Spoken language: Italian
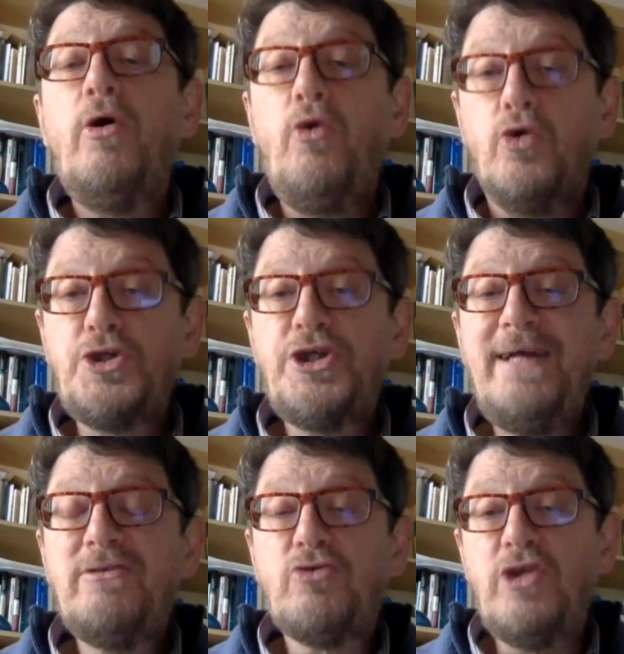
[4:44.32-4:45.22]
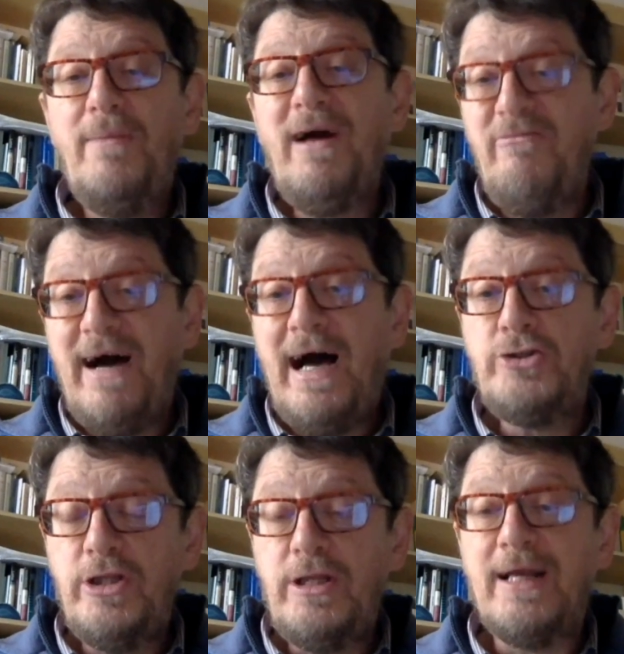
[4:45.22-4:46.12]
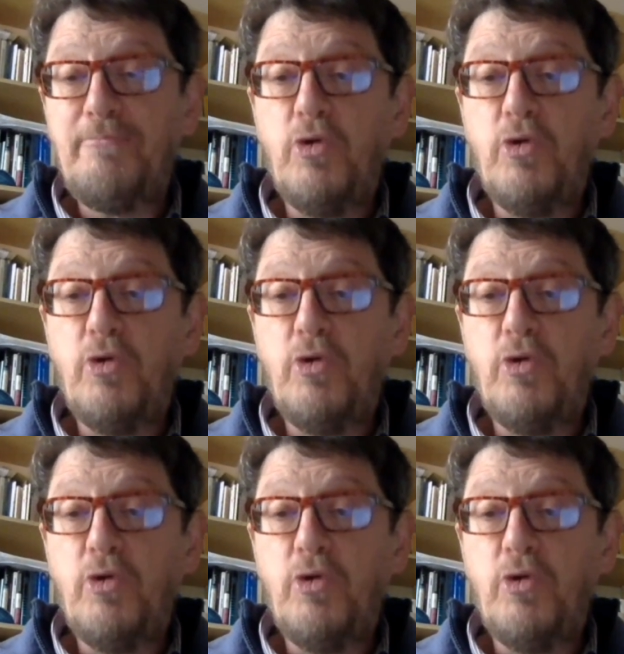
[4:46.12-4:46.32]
lo scettro dei malvagi, del